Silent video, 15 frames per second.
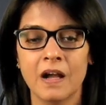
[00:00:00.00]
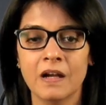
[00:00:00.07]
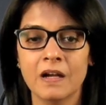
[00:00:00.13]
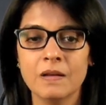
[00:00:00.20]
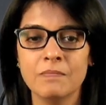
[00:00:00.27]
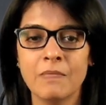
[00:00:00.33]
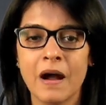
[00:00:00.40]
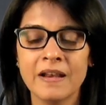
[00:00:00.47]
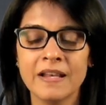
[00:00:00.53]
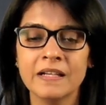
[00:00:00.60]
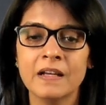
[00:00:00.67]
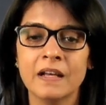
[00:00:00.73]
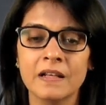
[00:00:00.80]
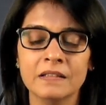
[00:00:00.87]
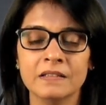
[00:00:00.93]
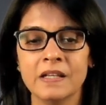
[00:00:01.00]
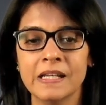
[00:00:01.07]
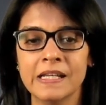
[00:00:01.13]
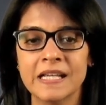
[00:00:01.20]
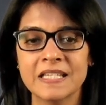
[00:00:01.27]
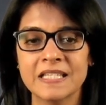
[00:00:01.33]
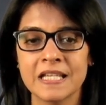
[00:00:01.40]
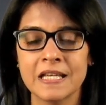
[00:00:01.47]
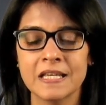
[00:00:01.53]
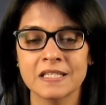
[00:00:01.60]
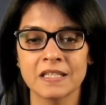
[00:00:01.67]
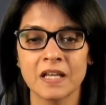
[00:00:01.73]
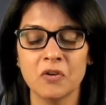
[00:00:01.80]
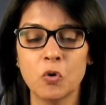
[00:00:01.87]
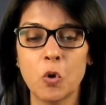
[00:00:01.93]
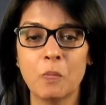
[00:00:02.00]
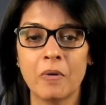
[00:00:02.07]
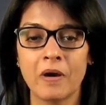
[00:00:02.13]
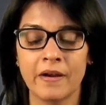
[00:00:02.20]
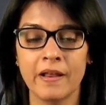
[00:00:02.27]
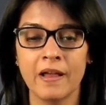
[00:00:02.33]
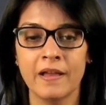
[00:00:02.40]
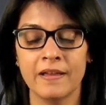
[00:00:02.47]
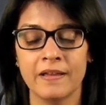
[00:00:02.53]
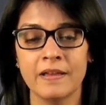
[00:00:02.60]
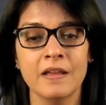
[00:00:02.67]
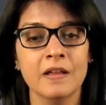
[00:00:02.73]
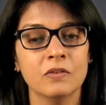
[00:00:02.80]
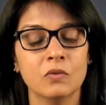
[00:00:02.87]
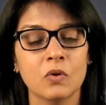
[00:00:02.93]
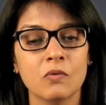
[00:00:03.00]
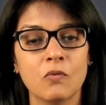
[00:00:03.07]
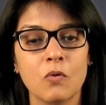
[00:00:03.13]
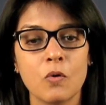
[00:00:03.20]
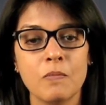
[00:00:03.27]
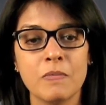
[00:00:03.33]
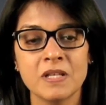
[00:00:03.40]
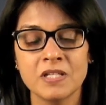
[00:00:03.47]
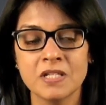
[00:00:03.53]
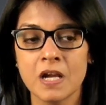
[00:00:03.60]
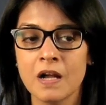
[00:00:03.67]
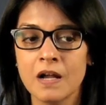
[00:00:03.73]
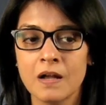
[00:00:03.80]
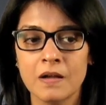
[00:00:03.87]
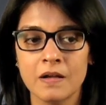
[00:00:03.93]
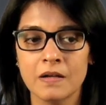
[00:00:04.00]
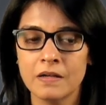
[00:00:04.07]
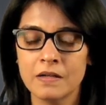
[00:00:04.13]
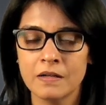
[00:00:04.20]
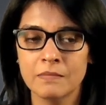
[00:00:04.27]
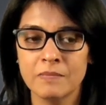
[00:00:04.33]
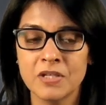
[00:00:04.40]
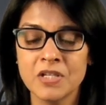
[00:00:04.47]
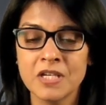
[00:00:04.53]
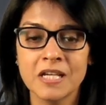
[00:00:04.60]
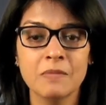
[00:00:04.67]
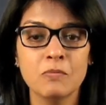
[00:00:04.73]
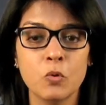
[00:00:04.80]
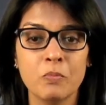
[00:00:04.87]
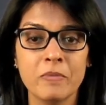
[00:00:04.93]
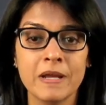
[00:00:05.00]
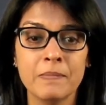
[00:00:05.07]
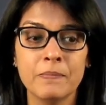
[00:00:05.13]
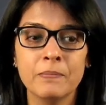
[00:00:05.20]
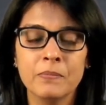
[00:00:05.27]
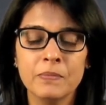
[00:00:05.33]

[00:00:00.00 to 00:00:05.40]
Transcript: अगर माँ ने गलत तरीके से स्तन को पकड़ा है तो वो बच्चा बच्चे के मुंह में